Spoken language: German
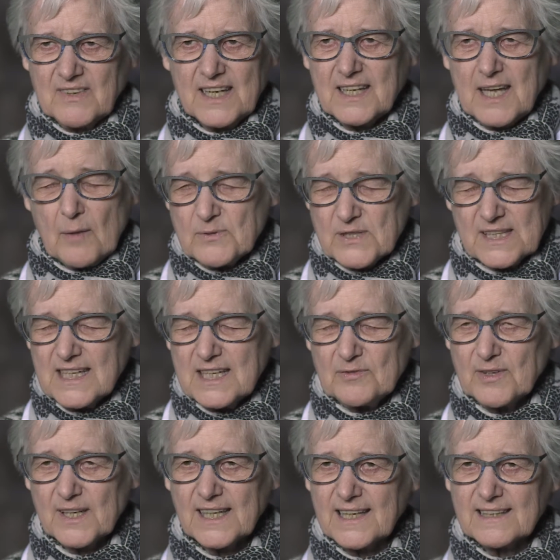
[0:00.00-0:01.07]
ich habe sie nicht
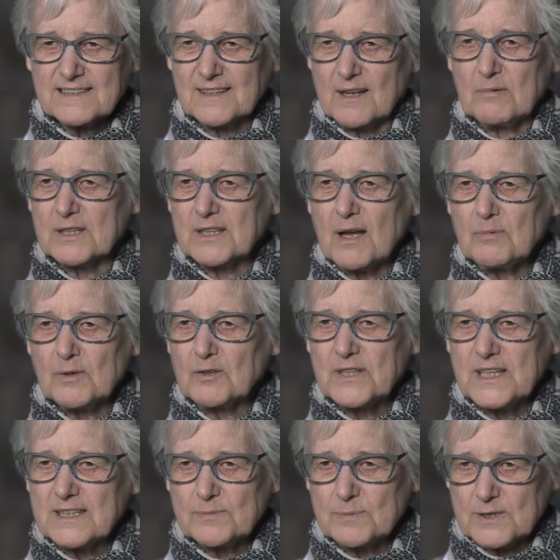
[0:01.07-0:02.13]
vergessen, aber ich habe auch
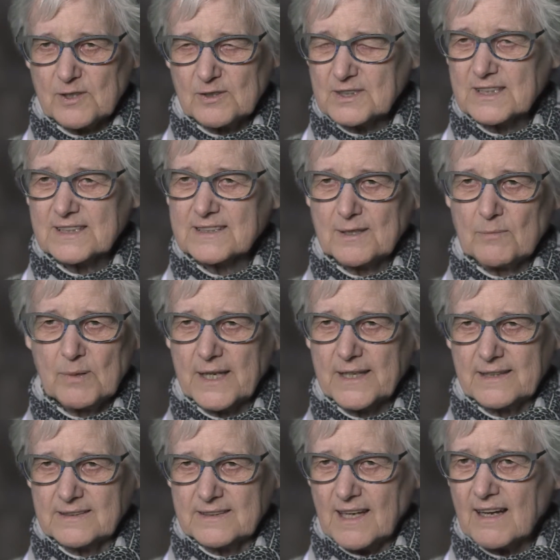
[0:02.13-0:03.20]
nichts Besonderes
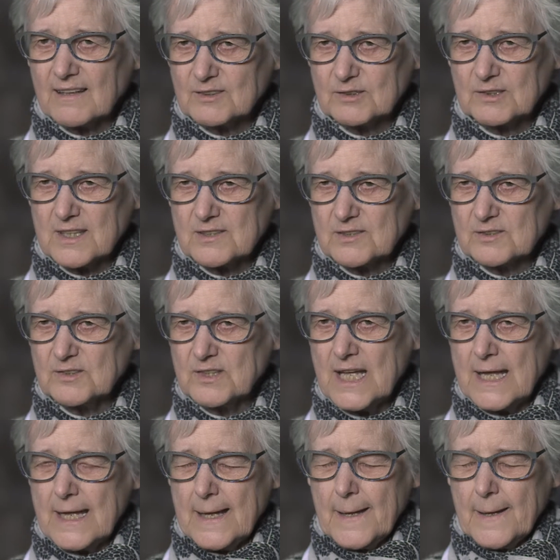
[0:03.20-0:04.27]
dabei gedacht oder so,
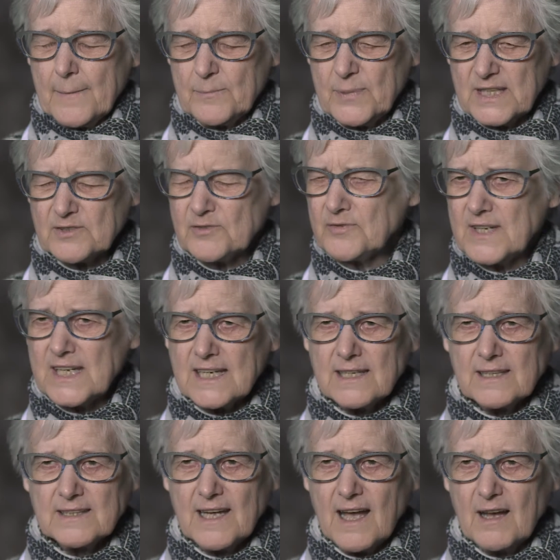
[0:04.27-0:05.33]
bis
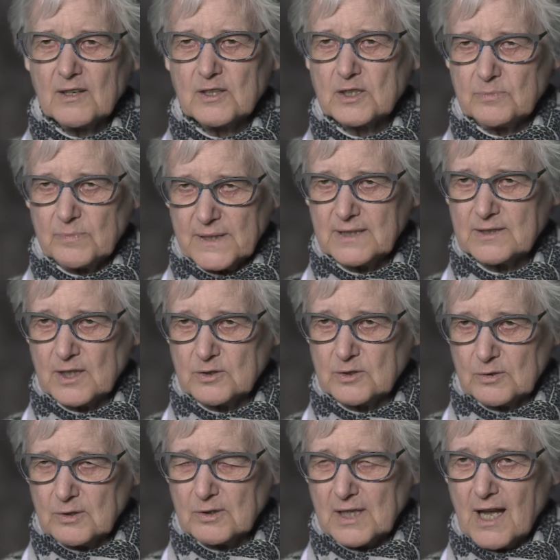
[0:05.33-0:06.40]
viele Jahre später
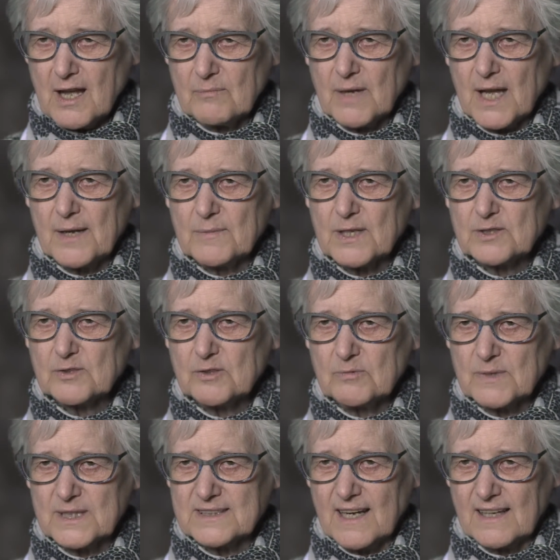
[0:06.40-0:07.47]
Dürkheim einmal zu
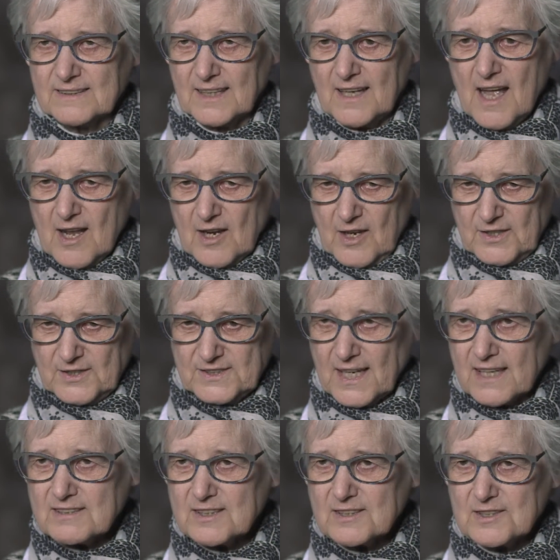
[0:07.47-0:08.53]
mir sagte, ah,
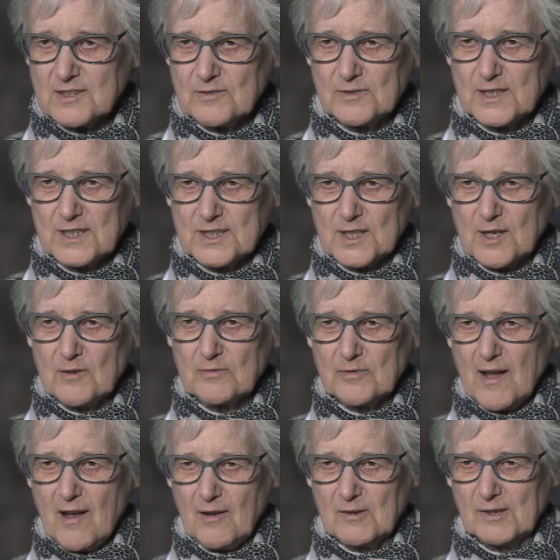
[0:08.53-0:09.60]
das ist eine wichtige
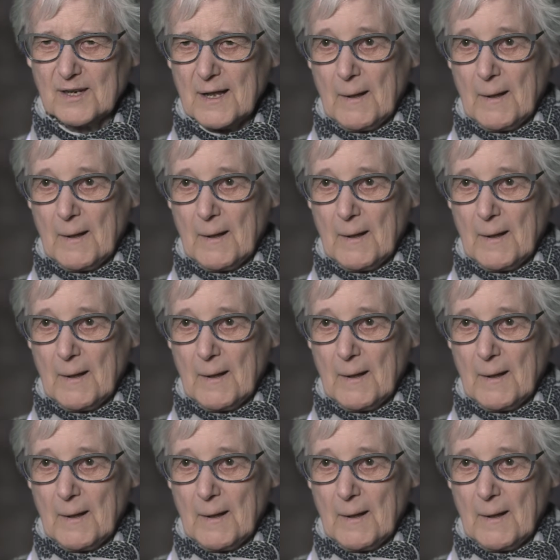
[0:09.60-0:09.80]
Erfahrung.